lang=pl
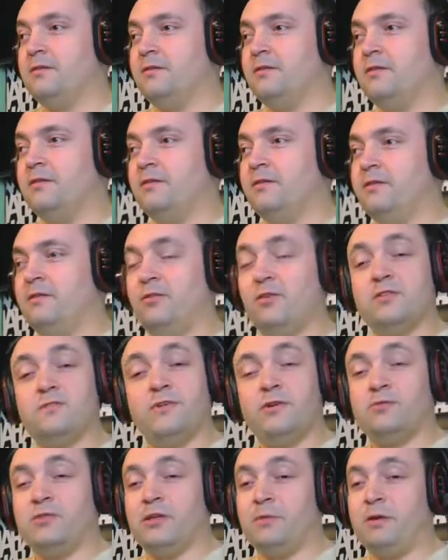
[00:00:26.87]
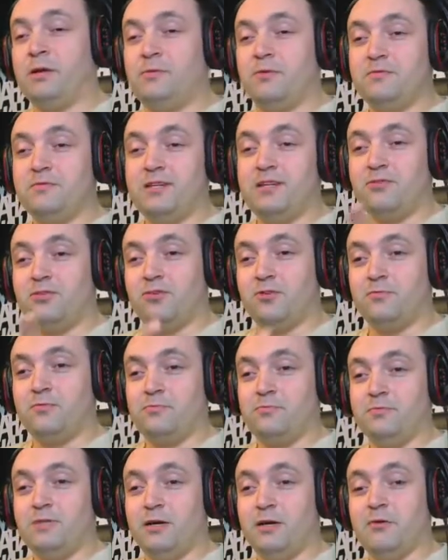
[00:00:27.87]
E, to jest waluta premium, za
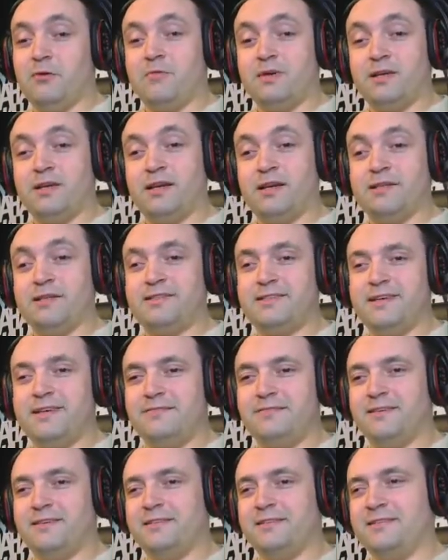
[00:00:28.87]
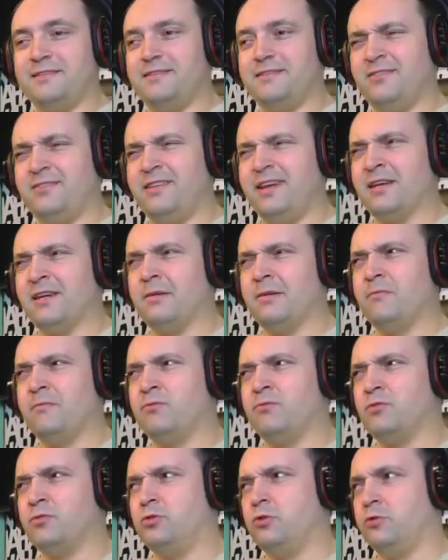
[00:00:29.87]
którą dałem kasę, więc to tak
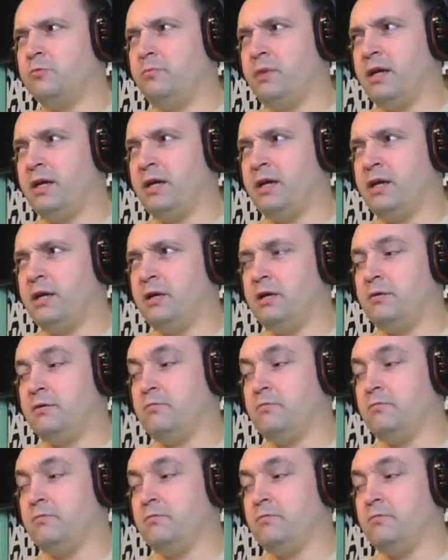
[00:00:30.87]
jakbym rzucił parę